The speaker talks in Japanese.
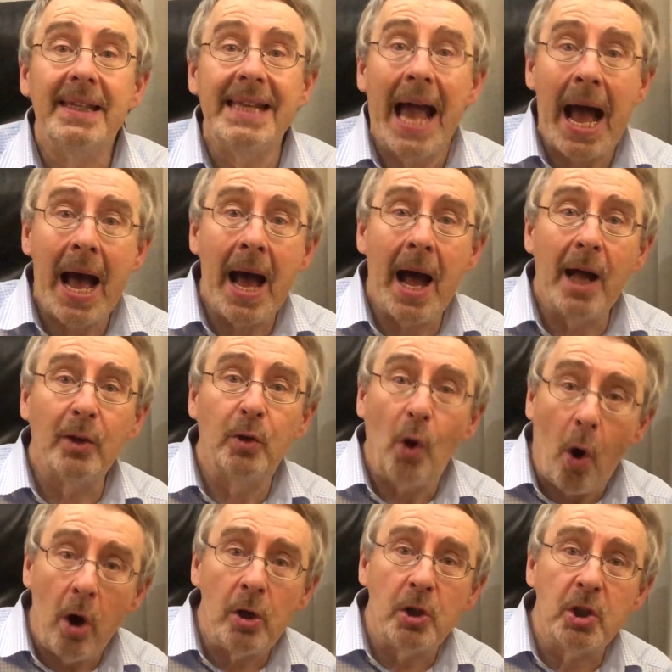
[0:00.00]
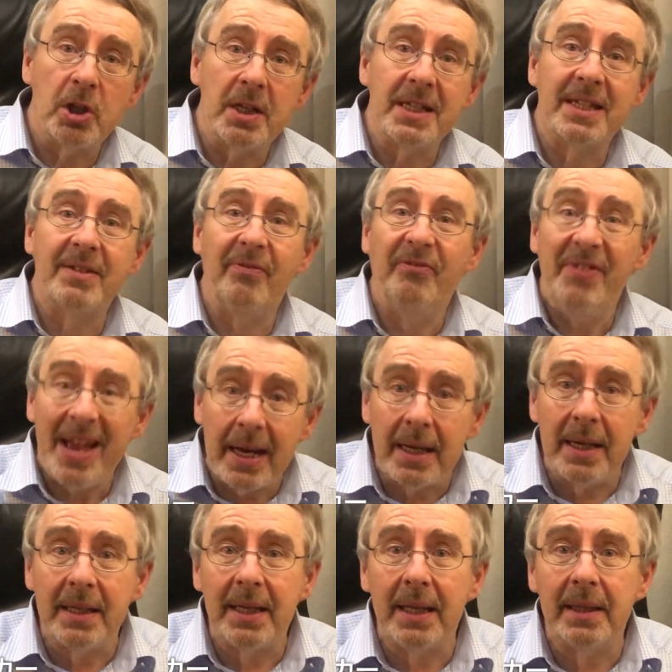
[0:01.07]
Ja, Deutsch ist
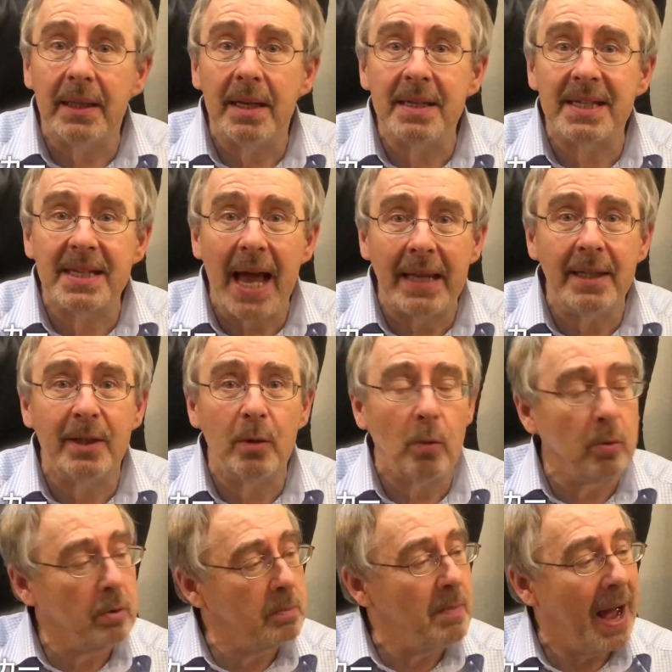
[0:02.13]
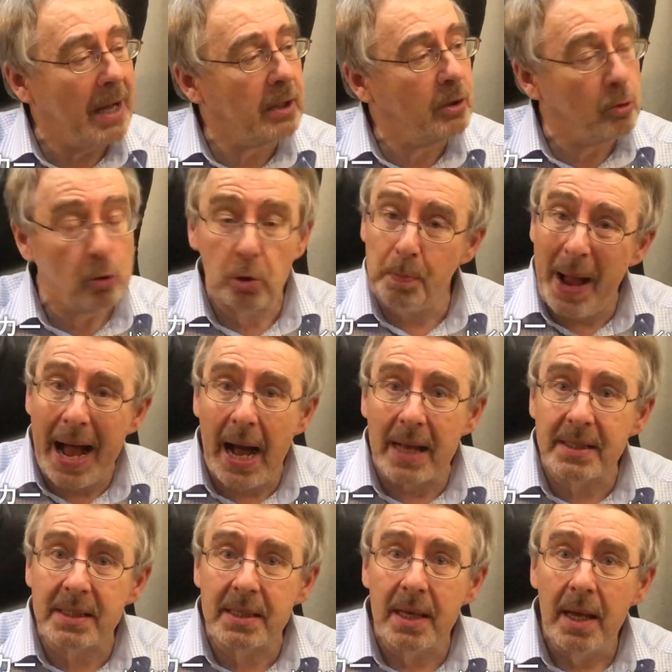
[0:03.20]
wirklich interessant und macht
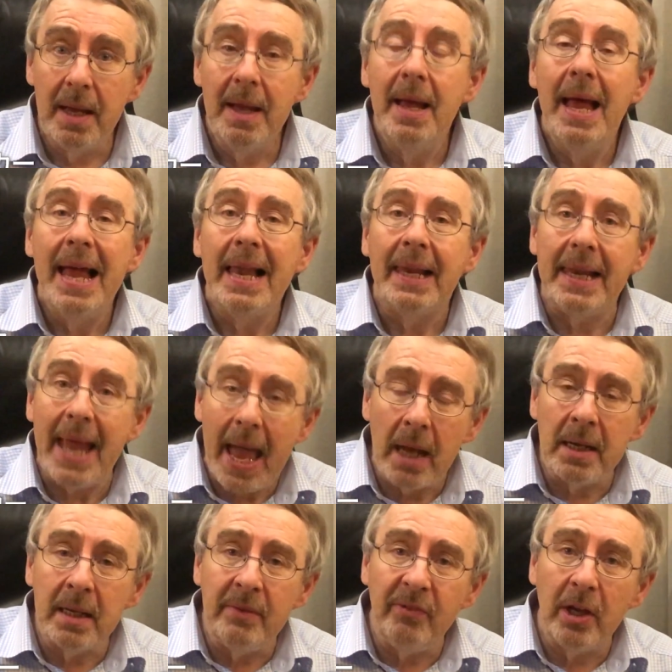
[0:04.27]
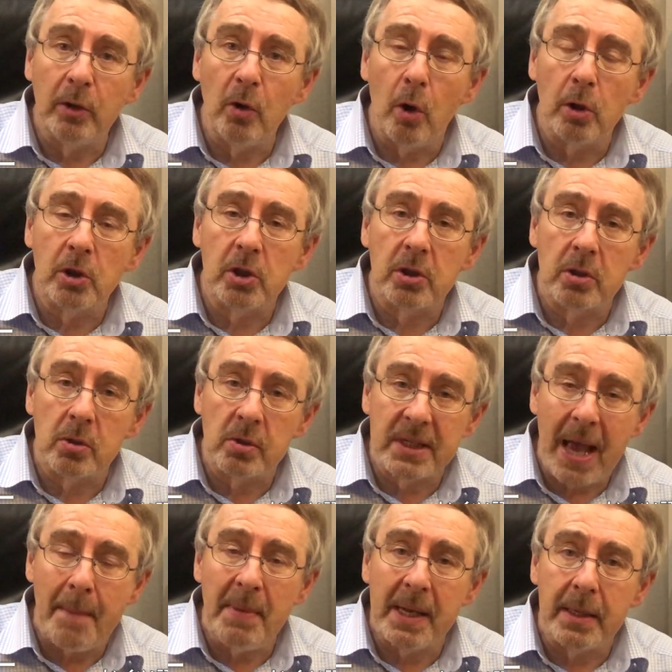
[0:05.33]
Spaß. Lernen wir Deutsch
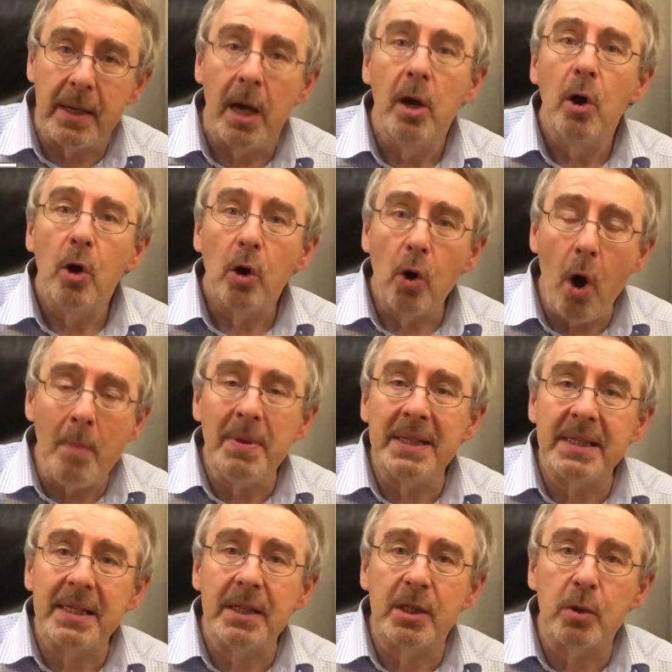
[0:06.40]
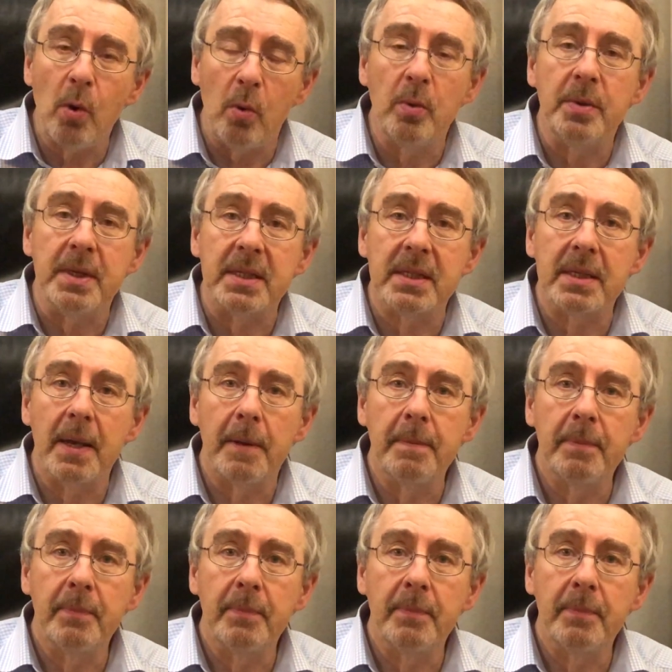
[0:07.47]
zusammen. Kommen Sie zu uns.